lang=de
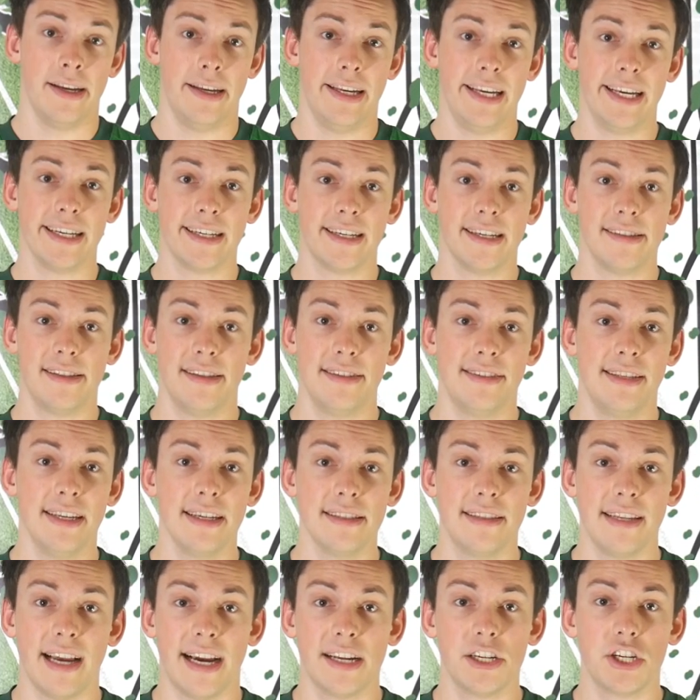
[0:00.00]
Er
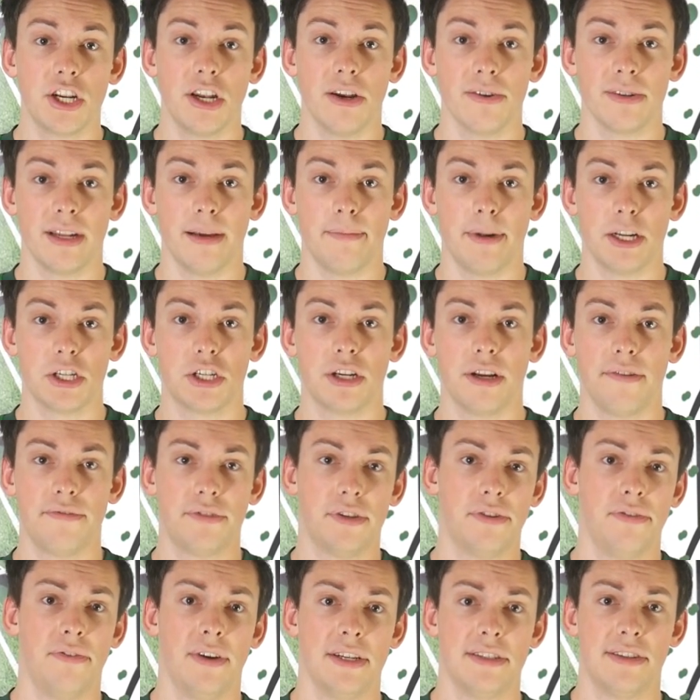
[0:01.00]
kritisiert die Einstellung der
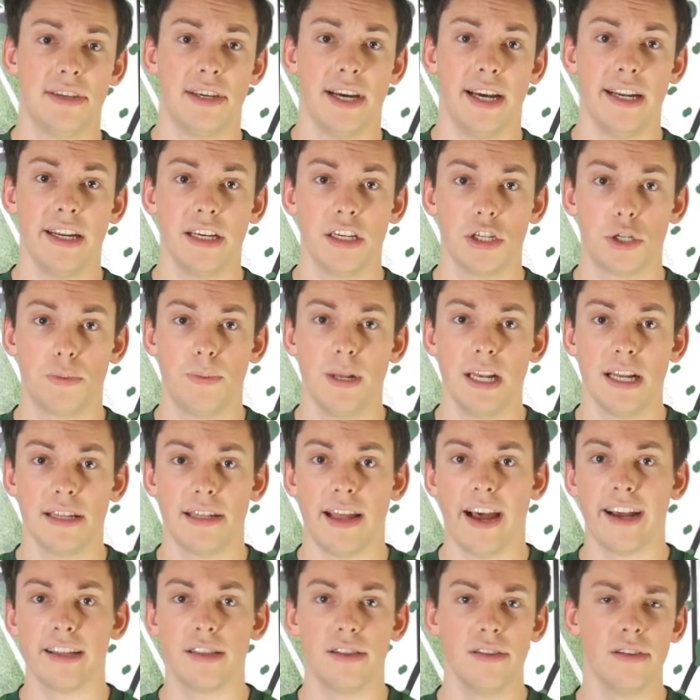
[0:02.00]
Mannschaft, weil sich einige Spieler
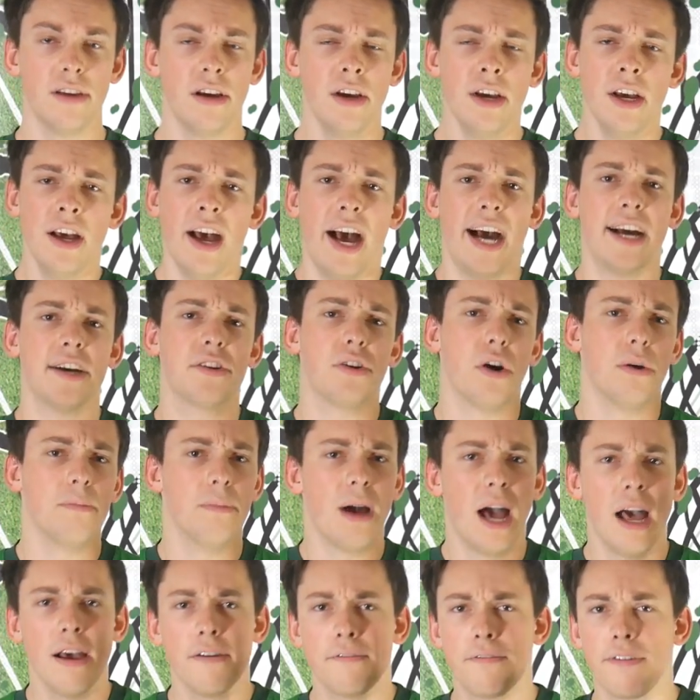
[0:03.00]
dachten, ach komm,
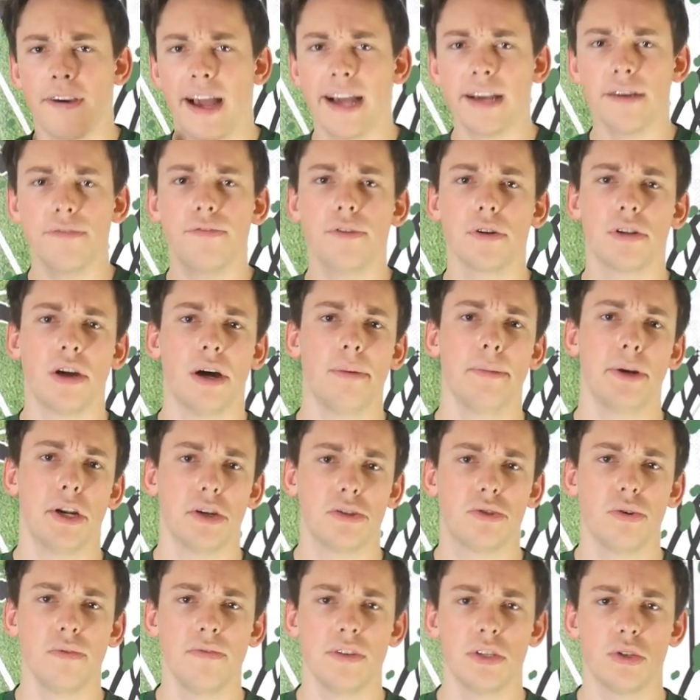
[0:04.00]
Frankfurt hauen wir doch
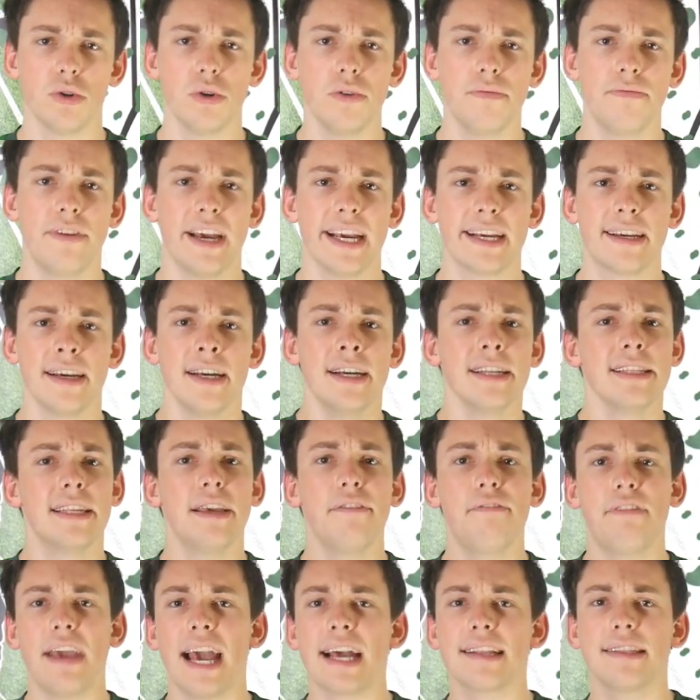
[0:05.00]
sowieso weg,
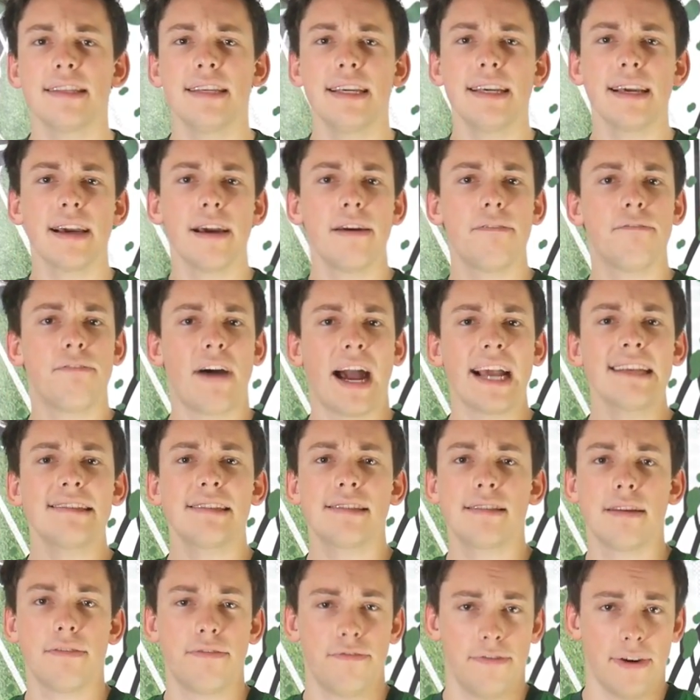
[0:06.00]
die werden ihre
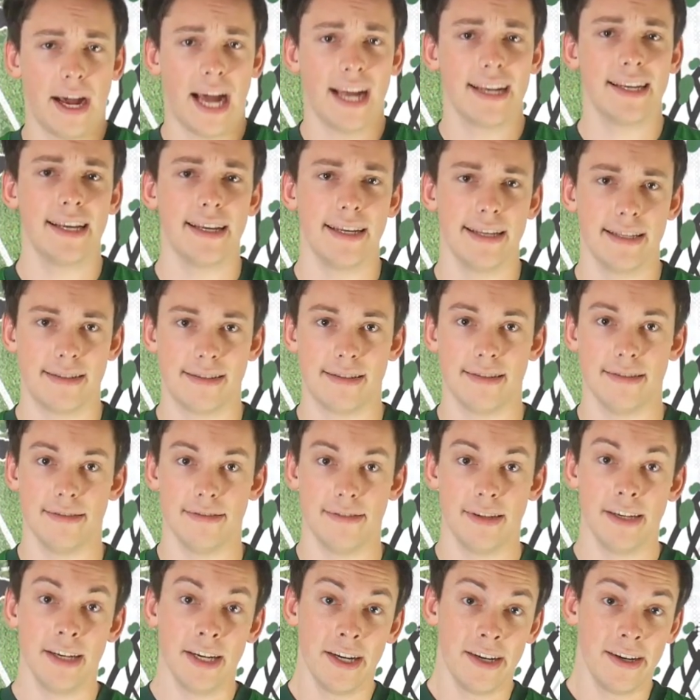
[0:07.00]
weiße Fahne
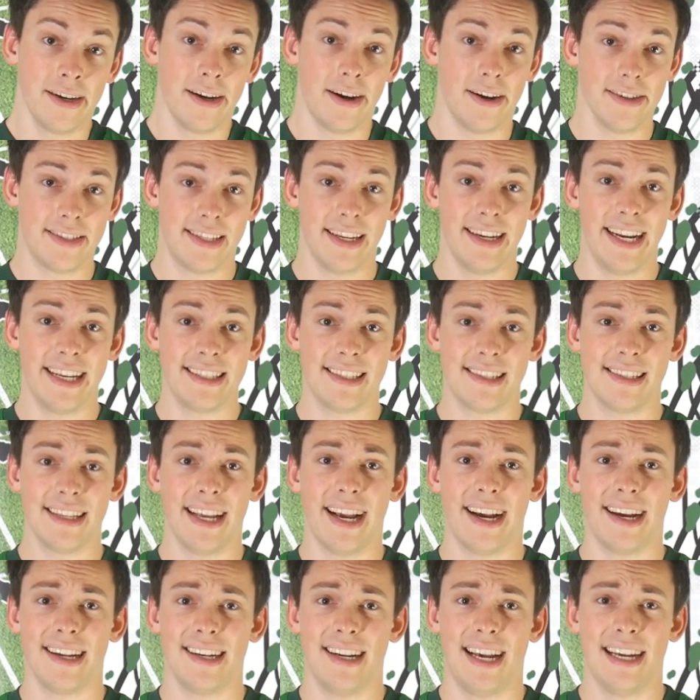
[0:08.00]
hissen. Aus den letzten
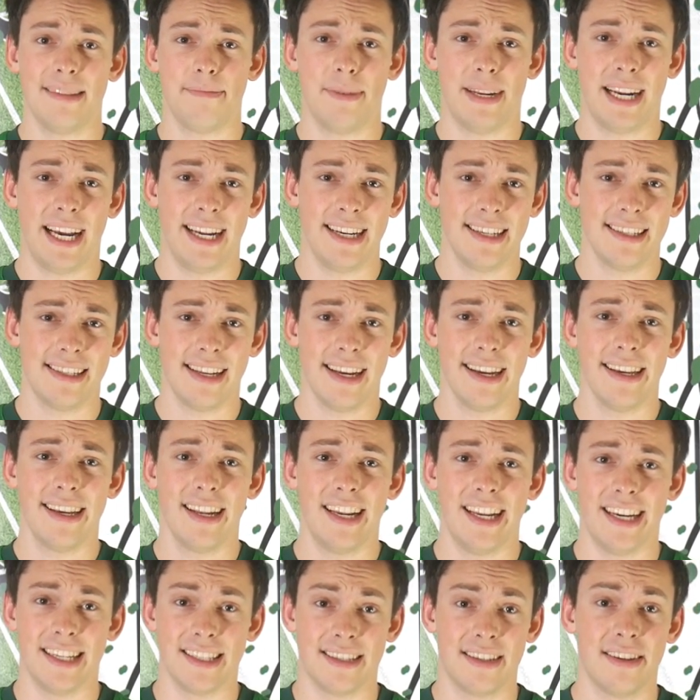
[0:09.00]
Jahren hat man eine Sache
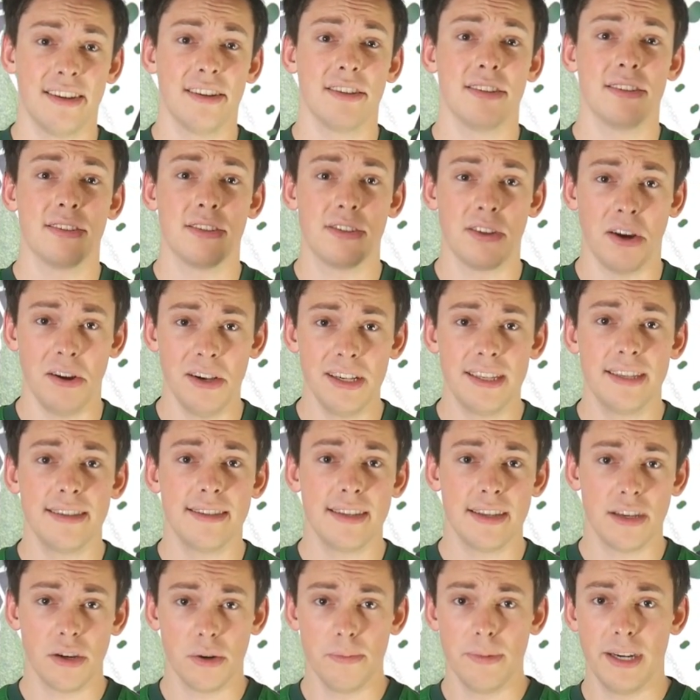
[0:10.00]
gelernt. Sollte
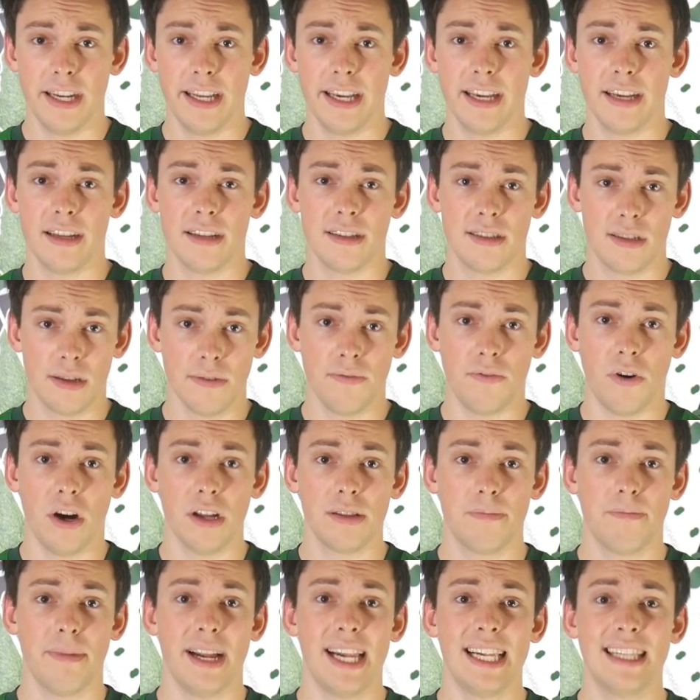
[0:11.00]
sich Rummenigge zu
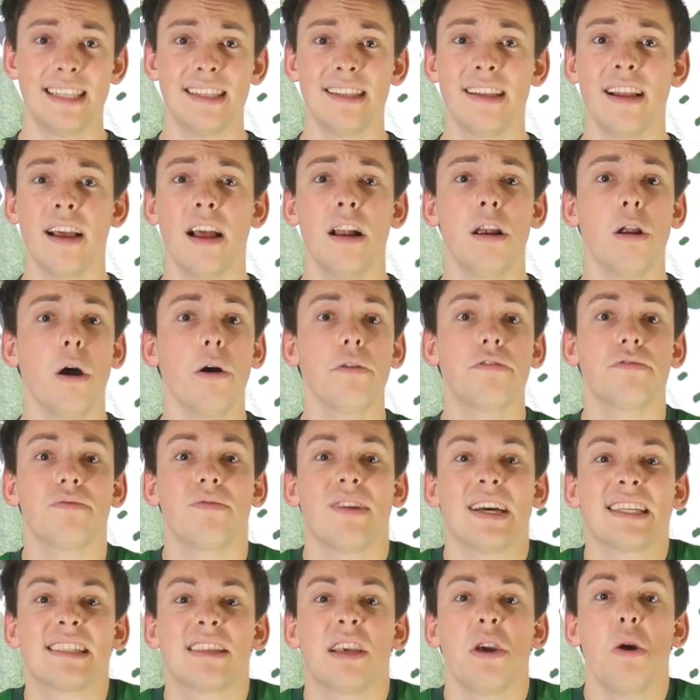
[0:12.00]
Wort melden, läuft
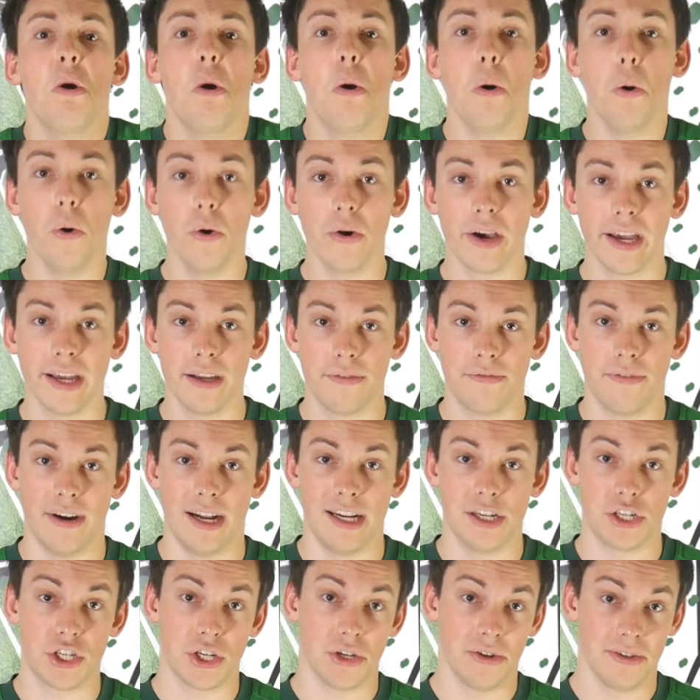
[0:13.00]
was gehörig
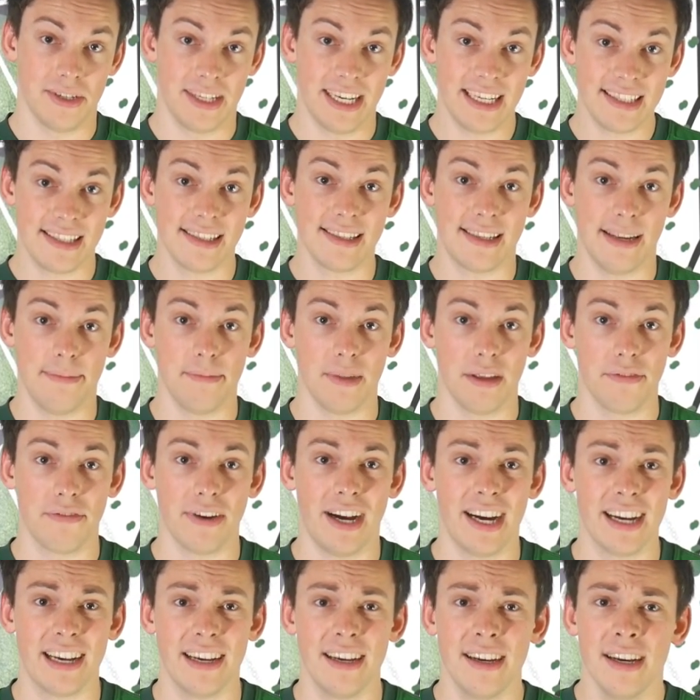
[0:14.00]
falsch. Und jetzt ist eben die
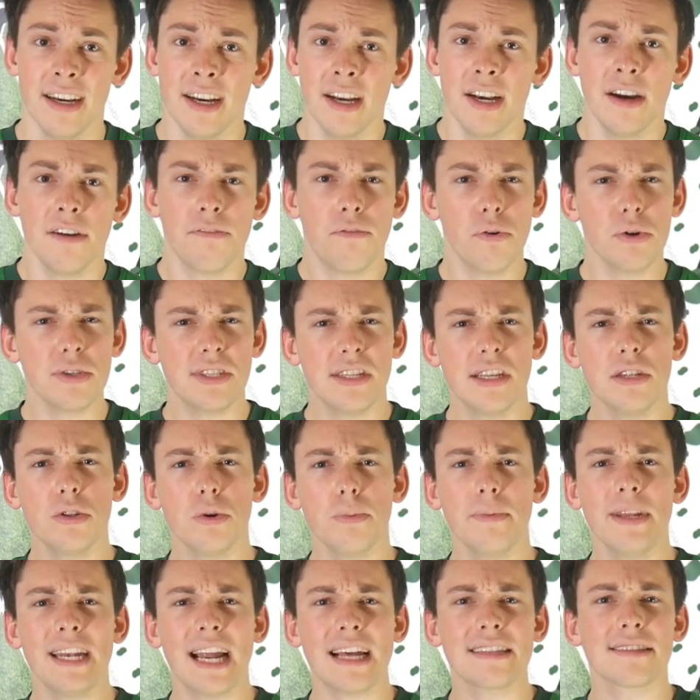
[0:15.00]
Frage, wo ist die
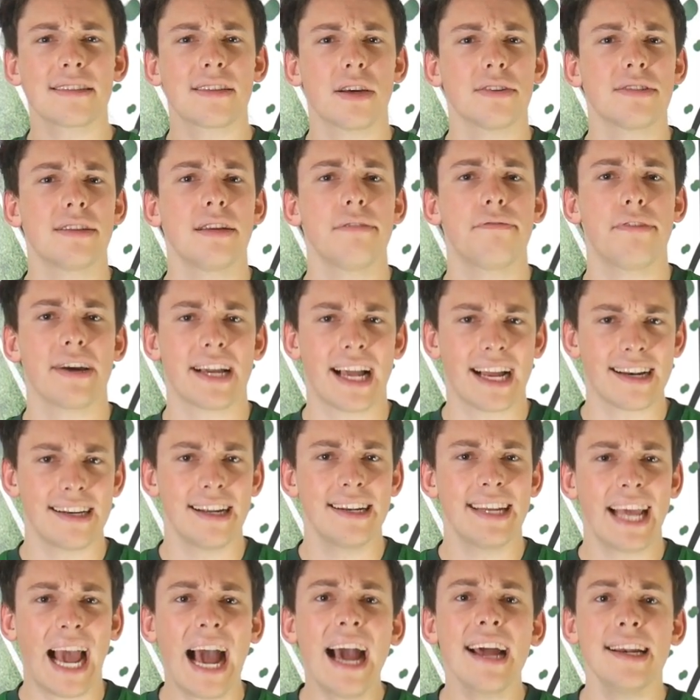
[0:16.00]
Dominanz aus den
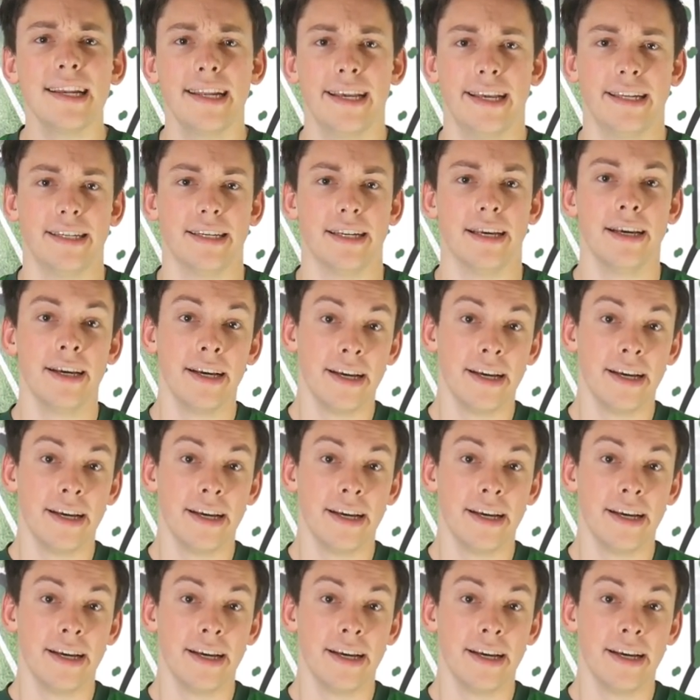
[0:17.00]
vergangenen Jahren hin?